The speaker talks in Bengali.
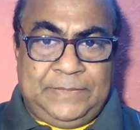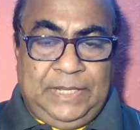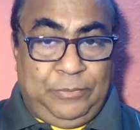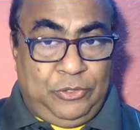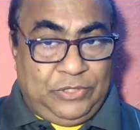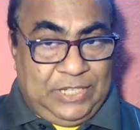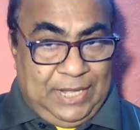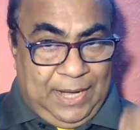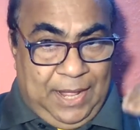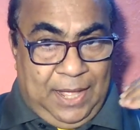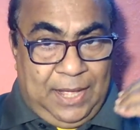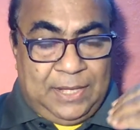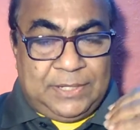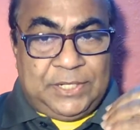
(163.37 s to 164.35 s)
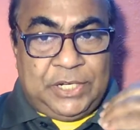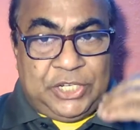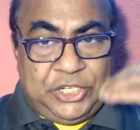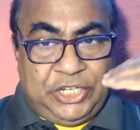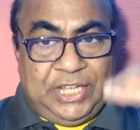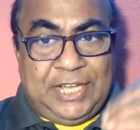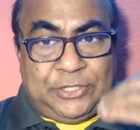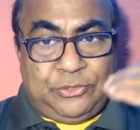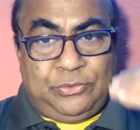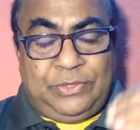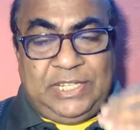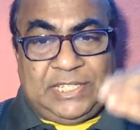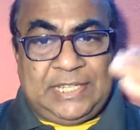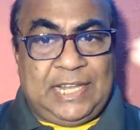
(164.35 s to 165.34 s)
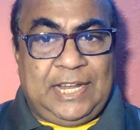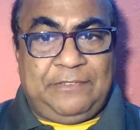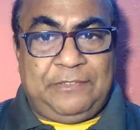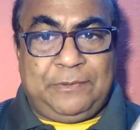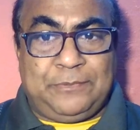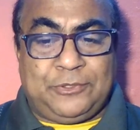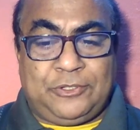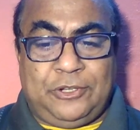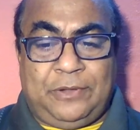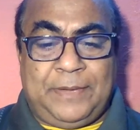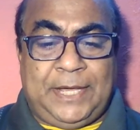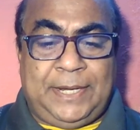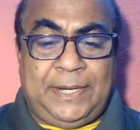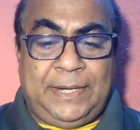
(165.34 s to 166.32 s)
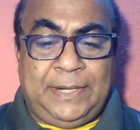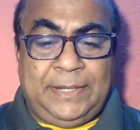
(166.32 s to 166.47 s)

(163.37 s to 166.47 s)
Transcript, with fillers: এবং যারা শিয়া সুন্নি সালাফি মুসলমান